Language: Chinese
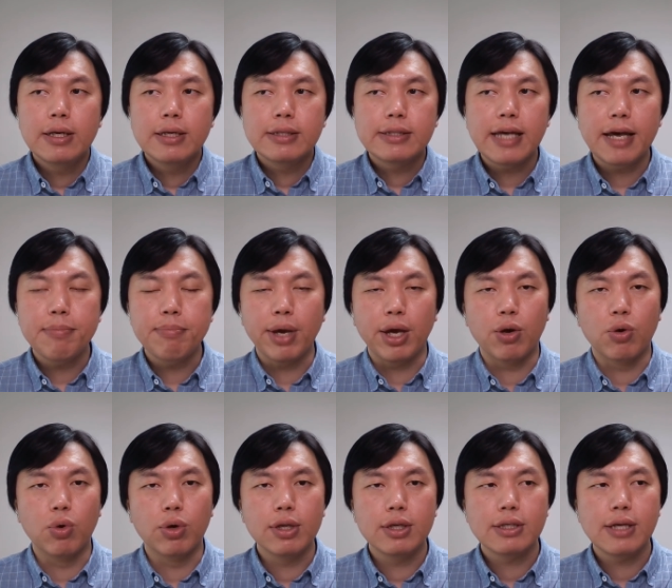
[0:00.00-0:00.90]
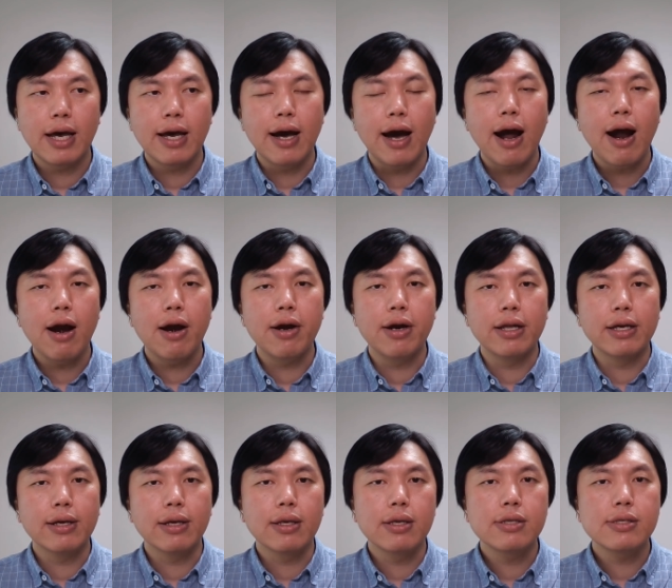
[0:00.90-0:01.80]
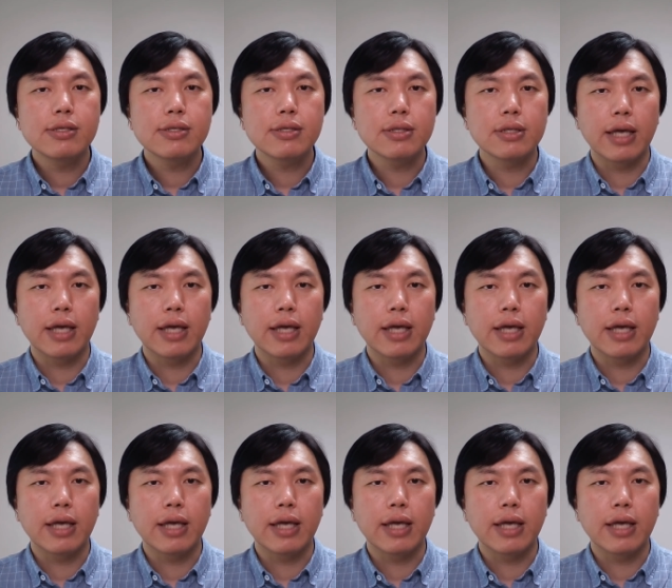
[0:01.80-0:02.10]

在美国呢，在二零一四